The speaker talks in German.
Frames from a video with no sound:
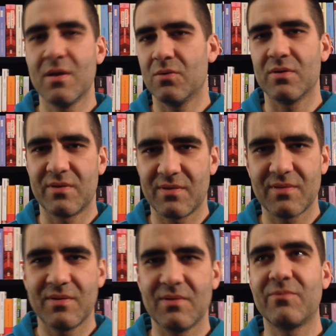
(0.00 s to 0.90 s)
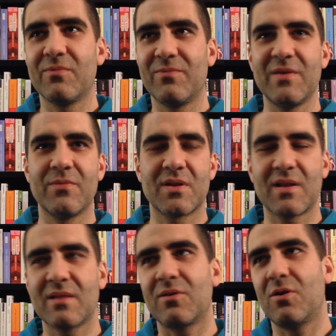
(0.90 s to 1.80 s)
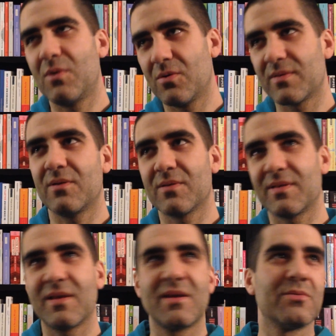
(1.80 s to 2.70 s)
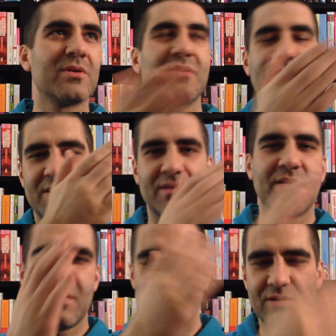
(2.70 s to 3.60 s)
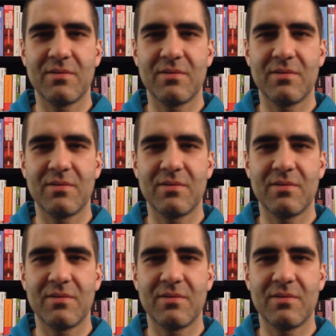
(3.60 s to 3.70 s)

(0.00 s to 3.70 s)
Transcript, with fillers: Und wie würde dein Traumhaus aussehen oder äh,